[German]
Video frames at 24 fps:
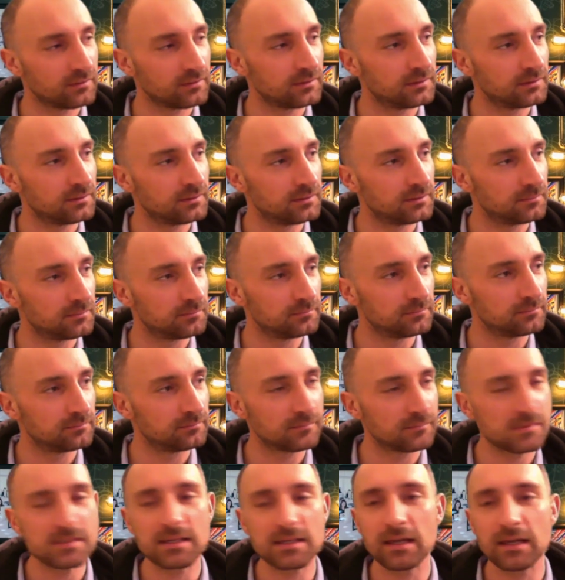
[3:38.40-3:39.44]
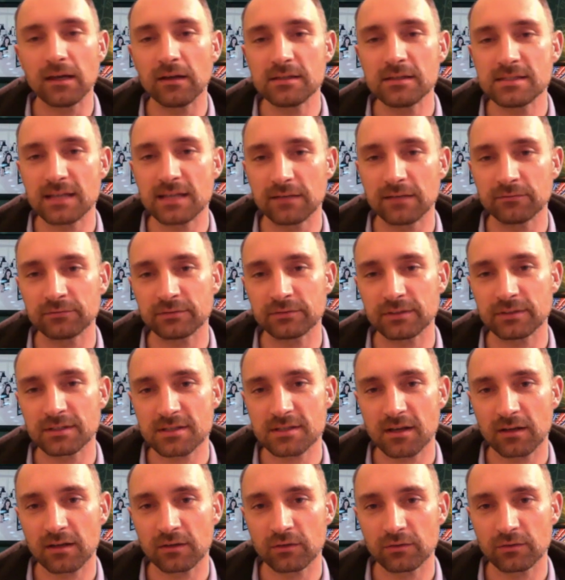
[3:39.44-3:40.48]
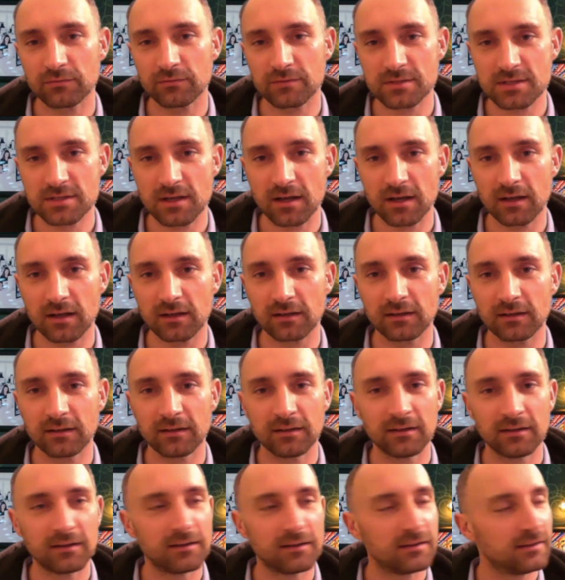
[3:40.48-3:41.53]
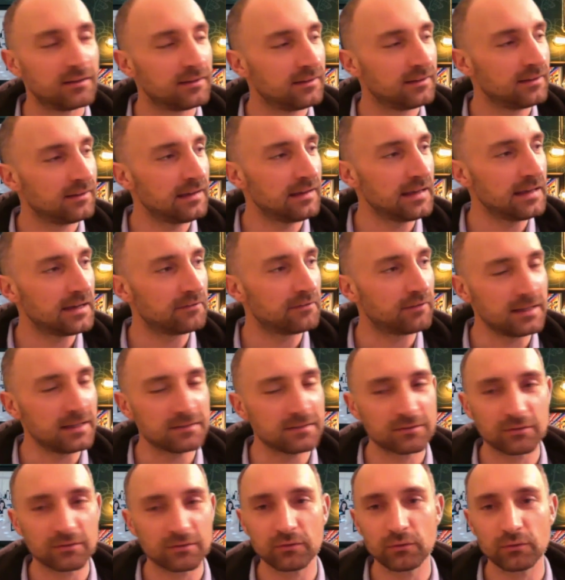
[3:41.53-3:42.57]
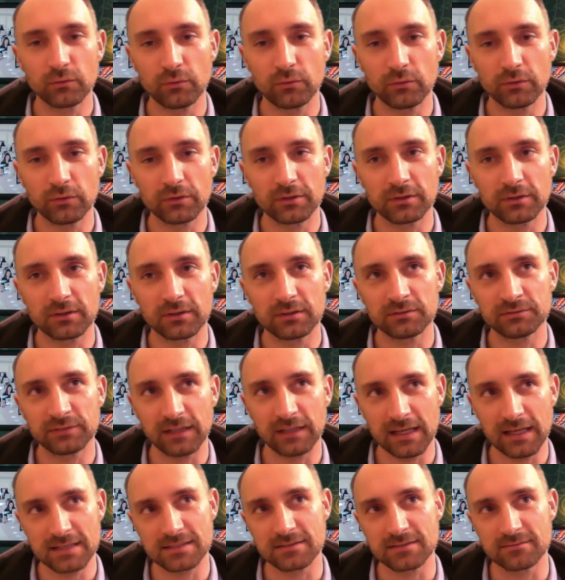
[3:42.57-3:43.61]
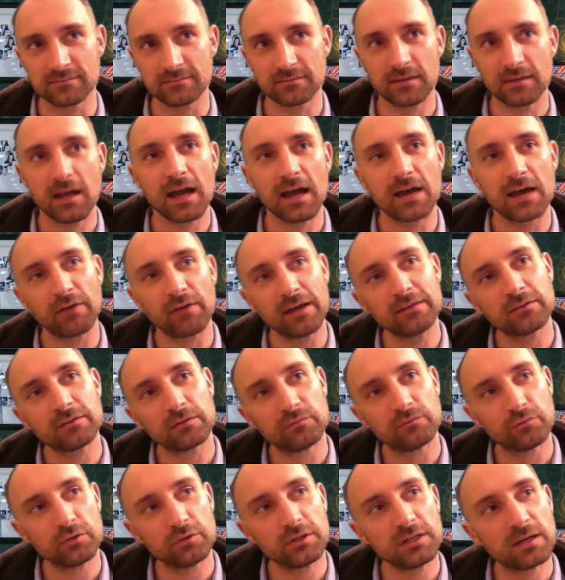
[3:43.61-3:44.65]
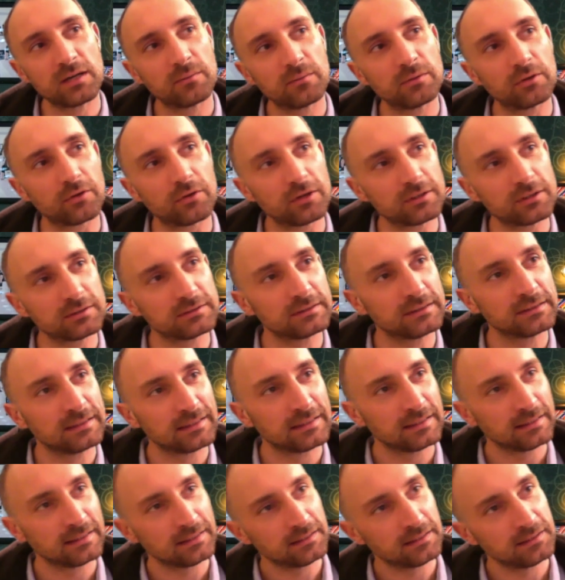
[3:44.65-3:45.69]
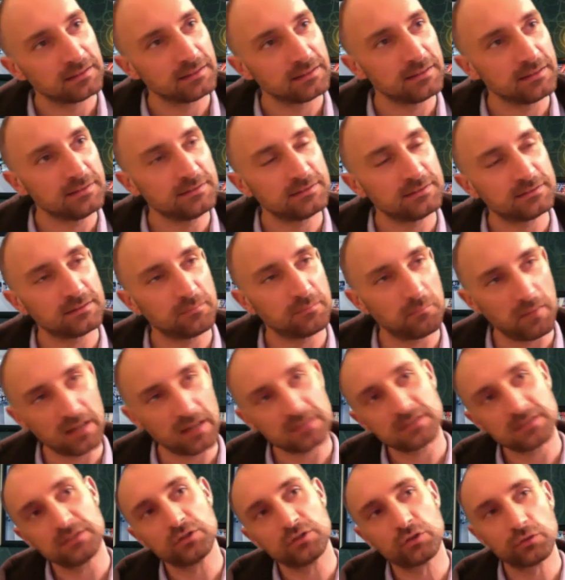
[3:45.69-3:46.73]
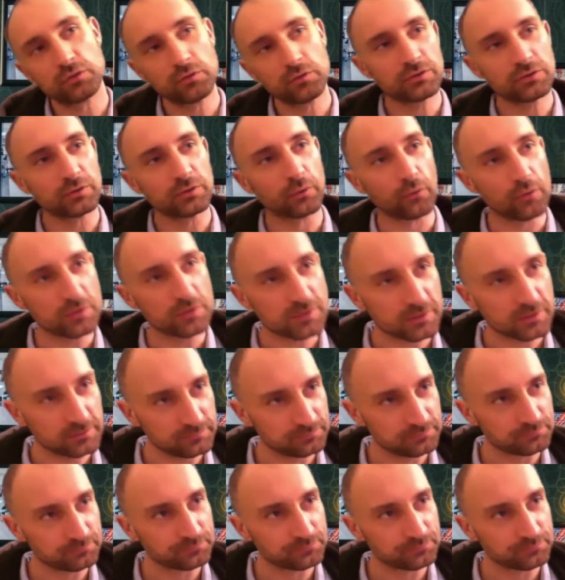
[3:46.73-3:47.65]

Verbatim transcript: Ähm, sanfter gesagt können wir sagen, erweitern oder verlassen. Na, erweitern würde ja bedeuten, ich mache sie ein Stückchen größer